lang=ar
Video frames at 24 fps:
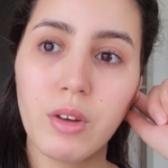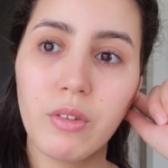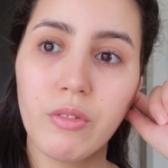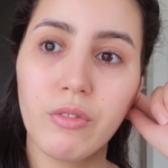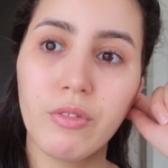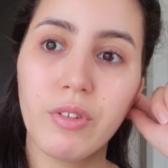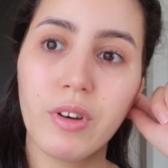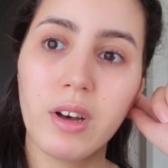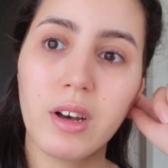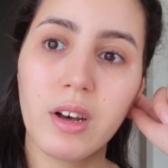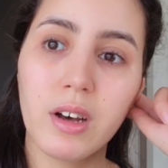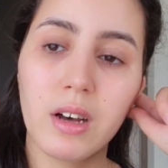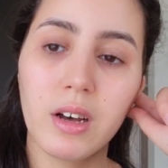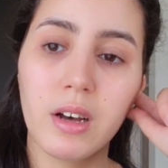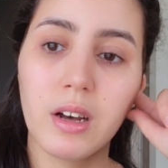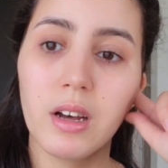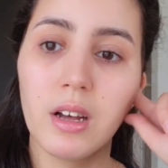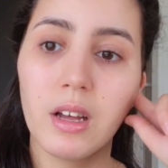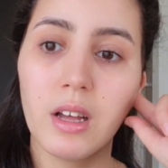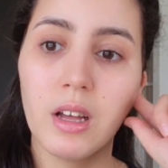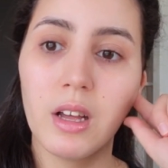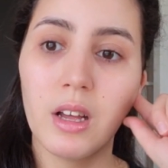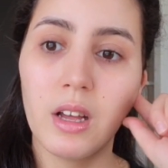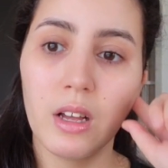ف
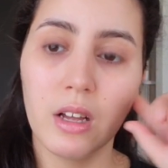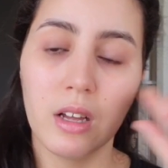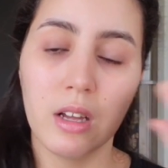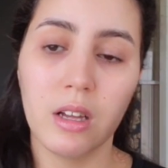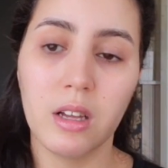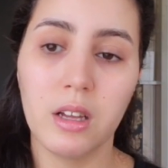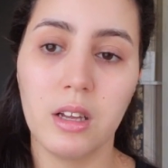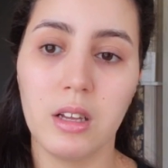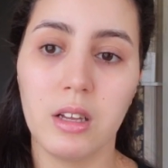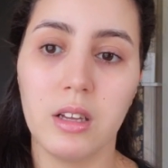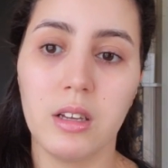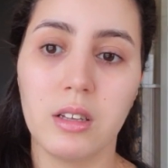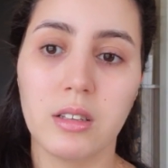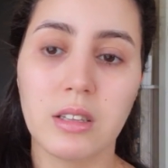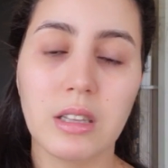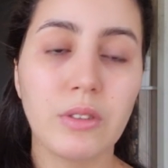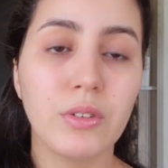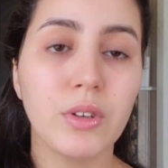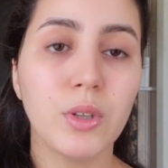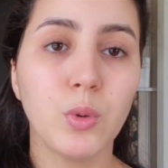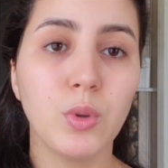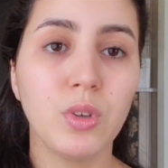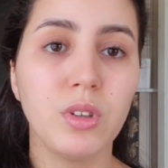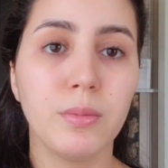آه،
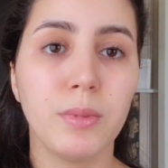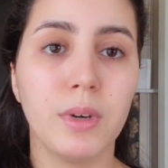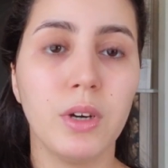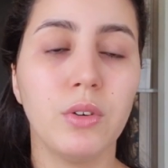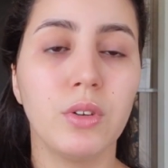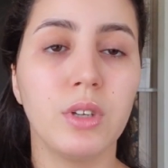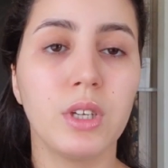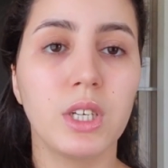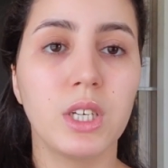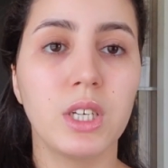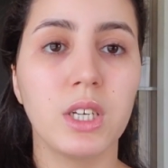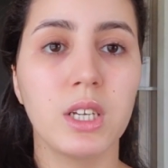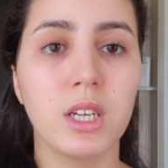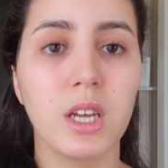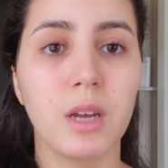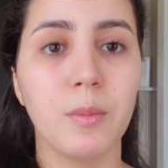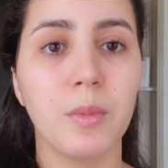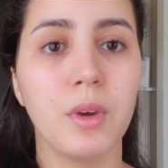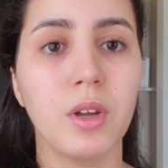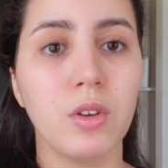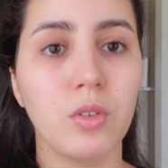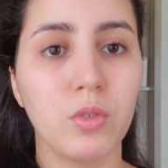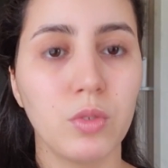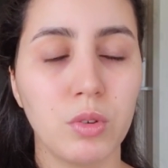صافي دويت معاه داكشي
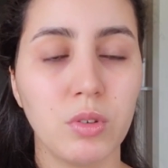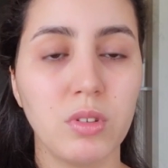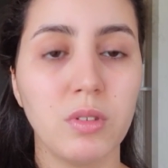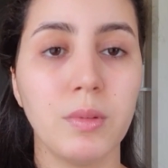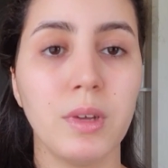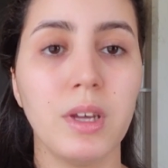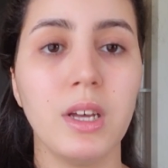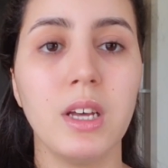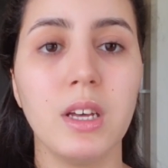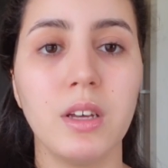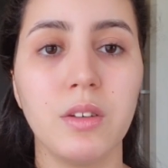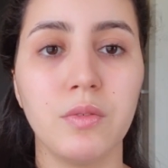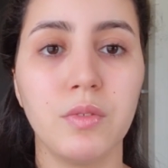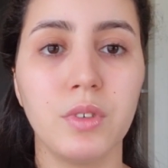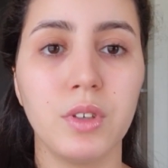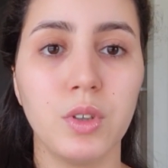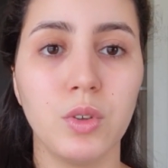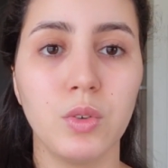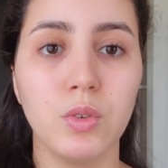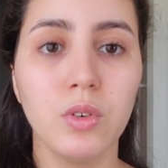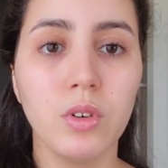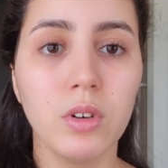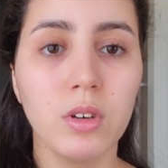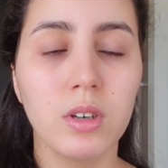كامل ودويت معاها
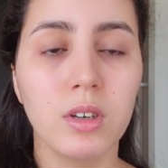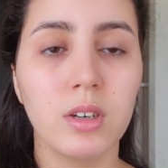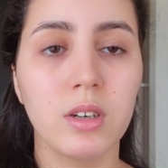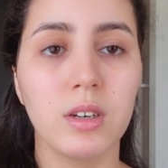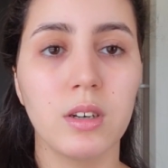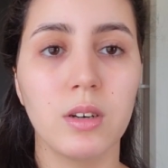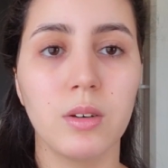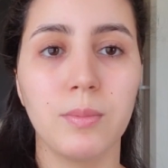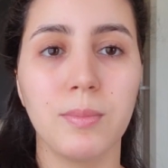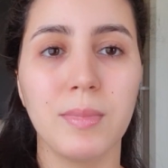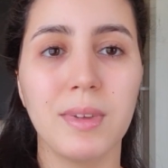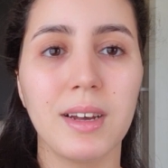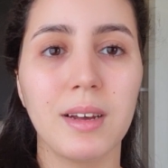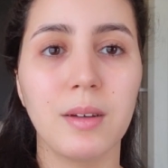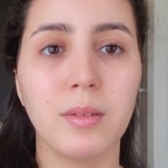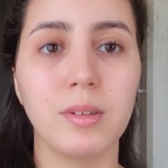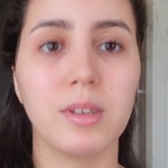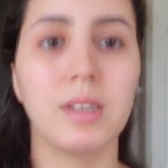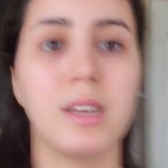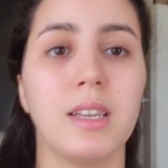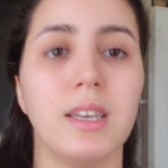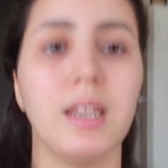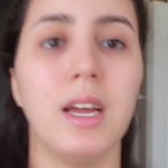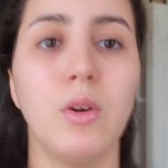فيديو ما
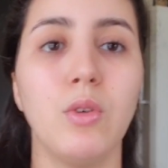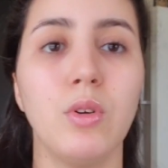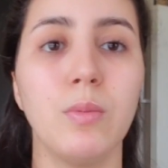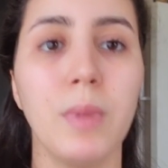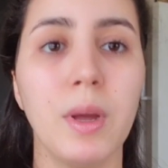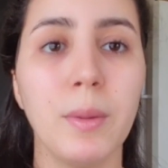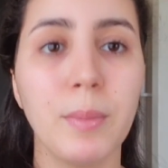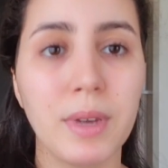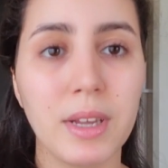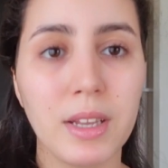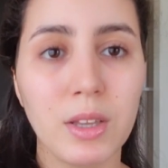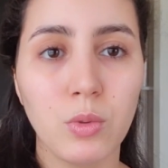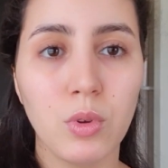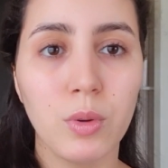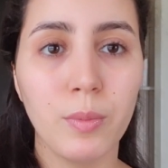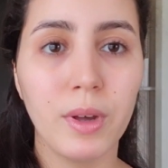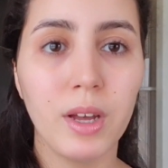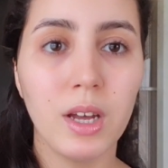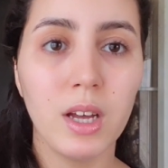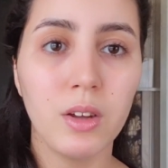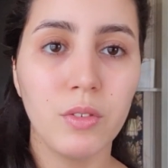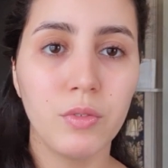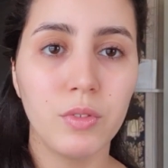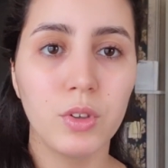كنحاول ما امكن بي
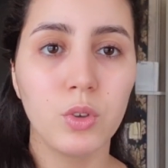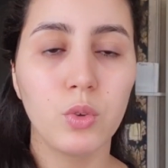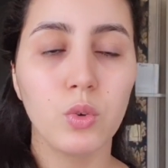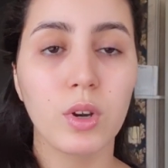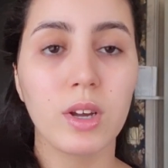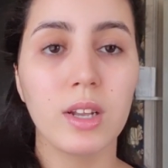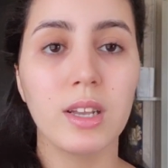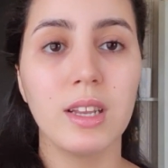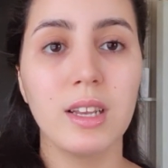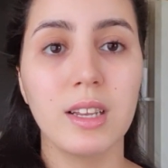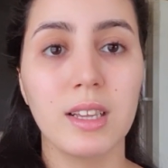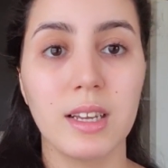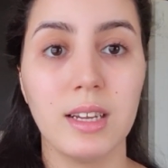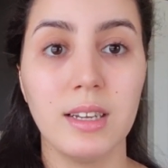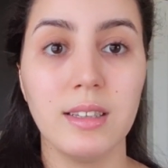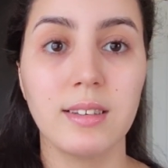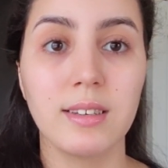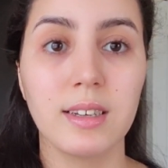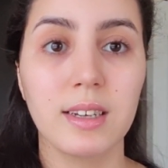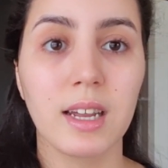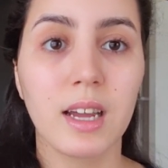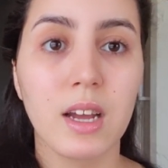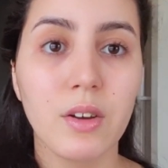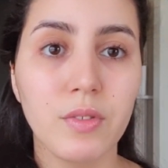معاها فيديو قليل حيت
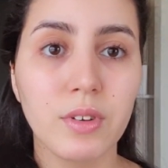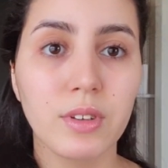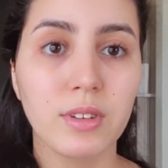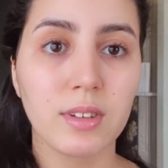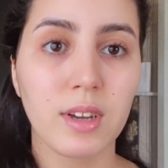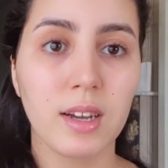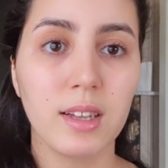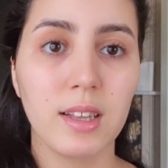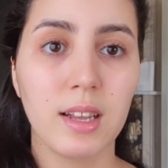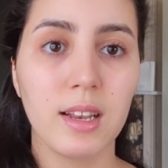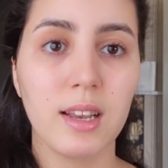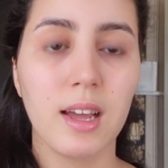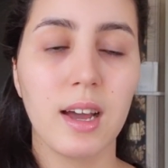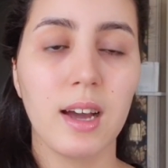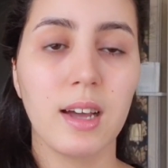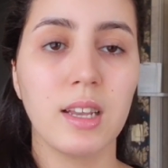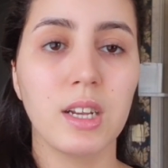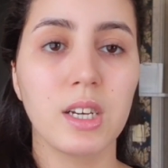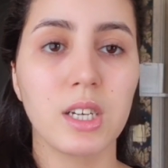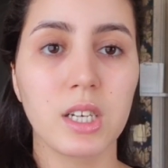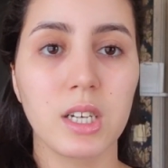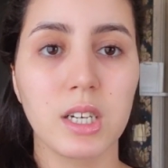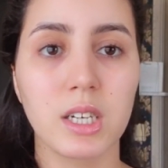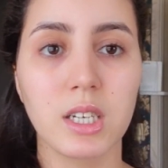كنخاف يتقال عليها
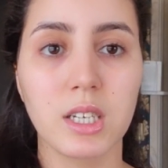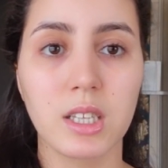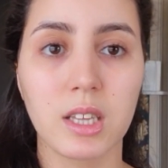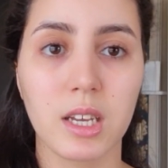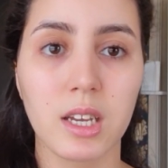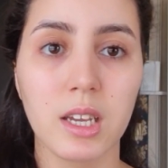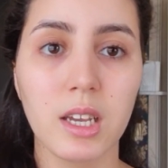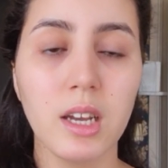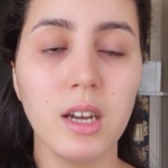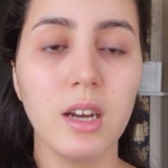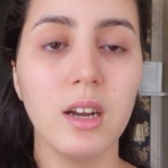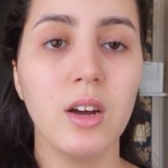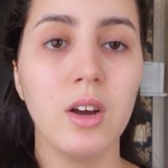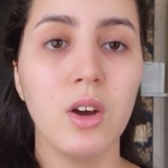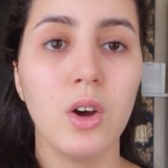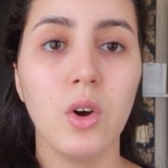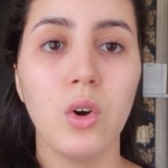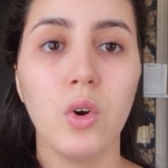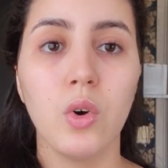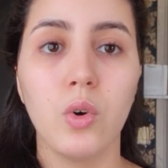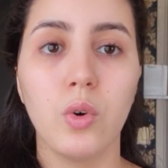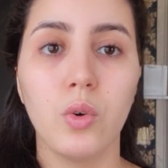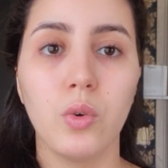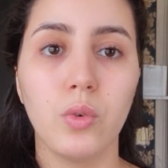على شارج دغيا
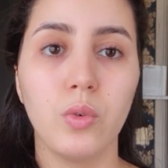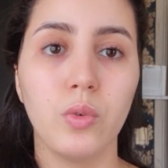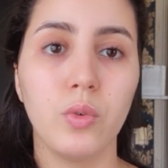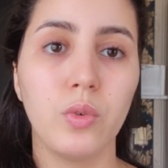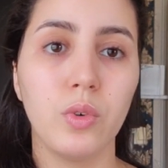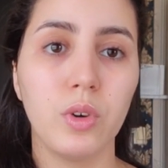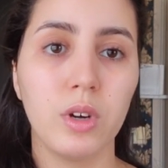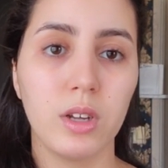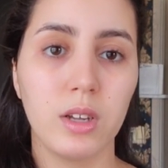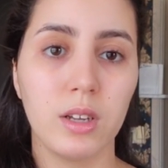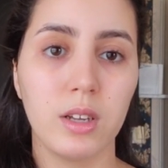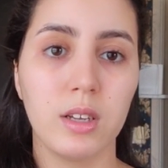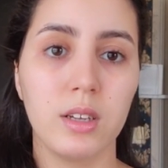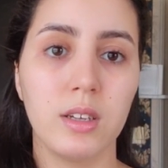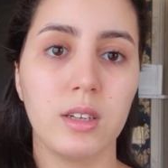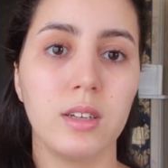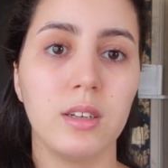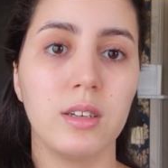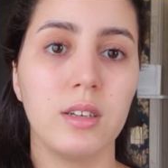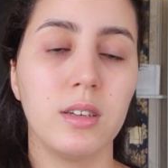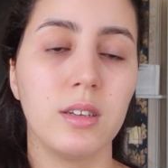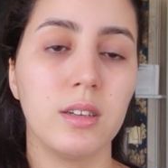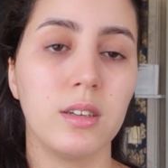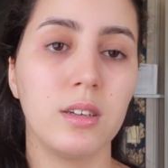و
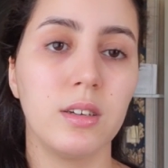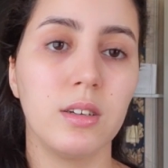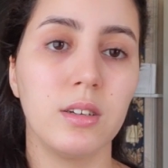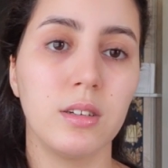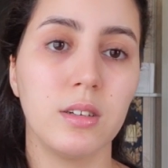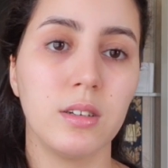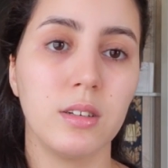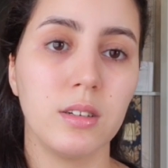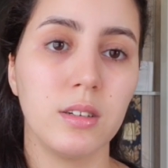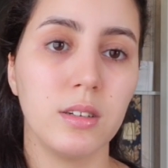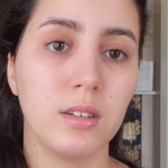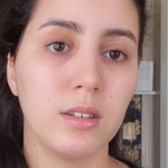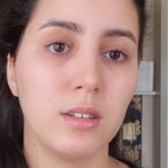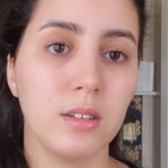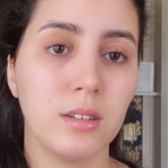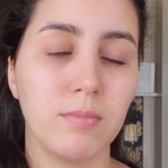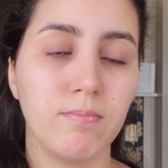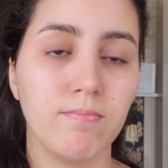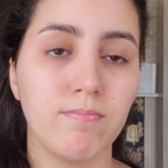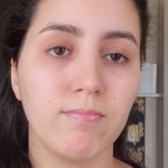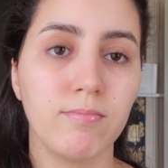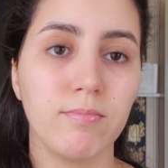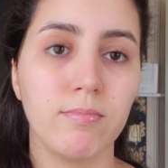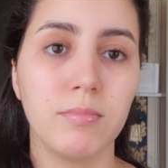آه،
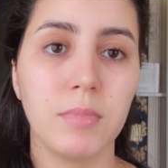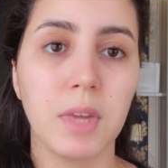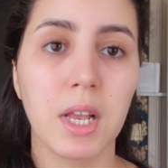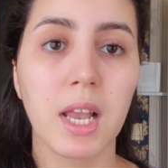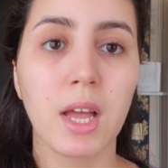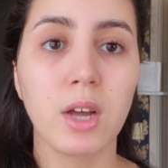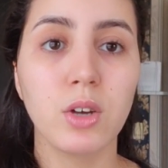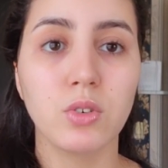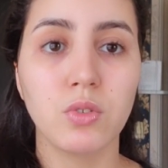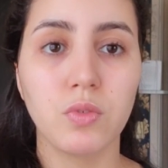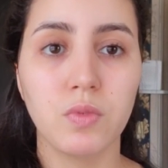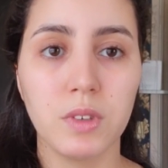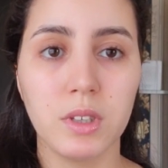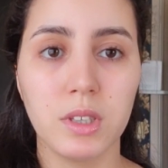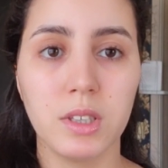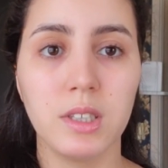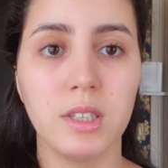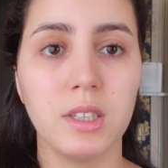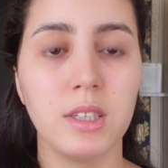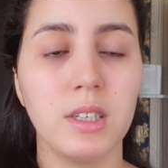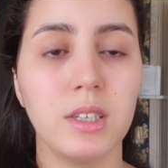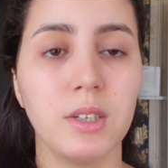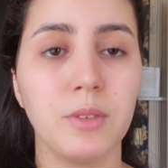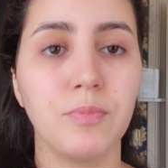ما لقاش
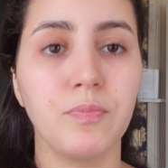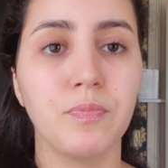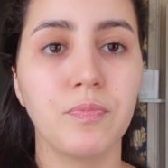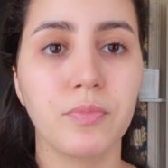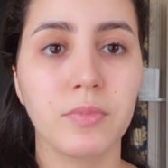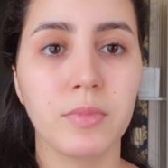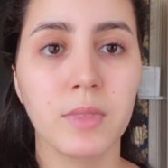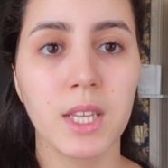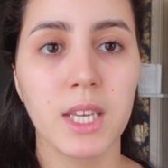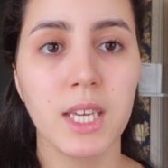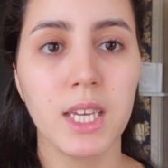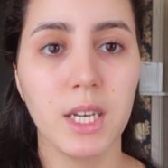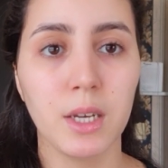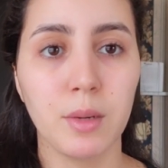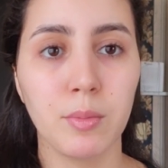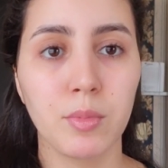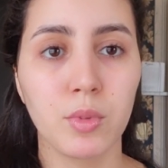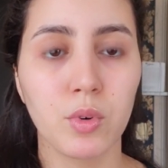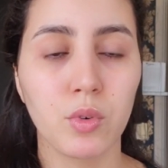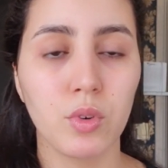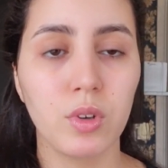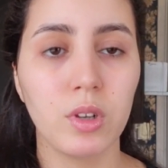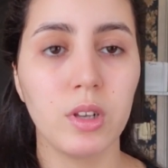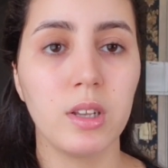فين
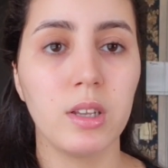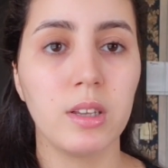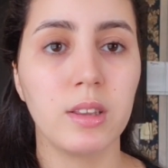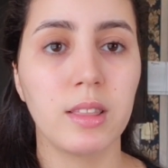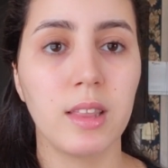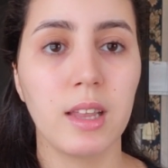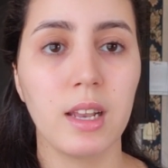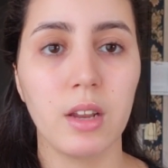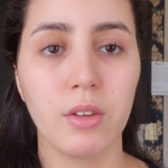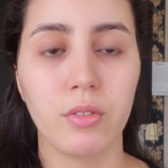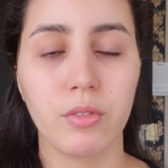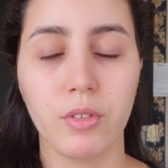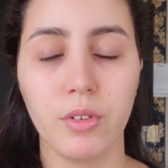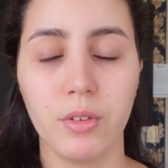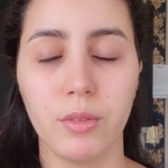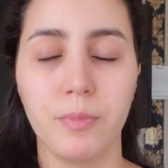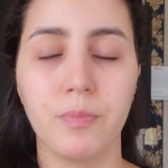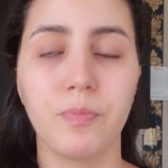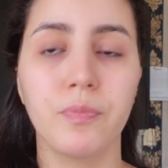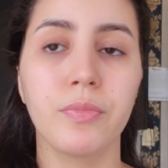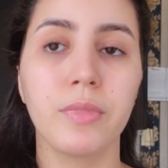يعمروا التليفون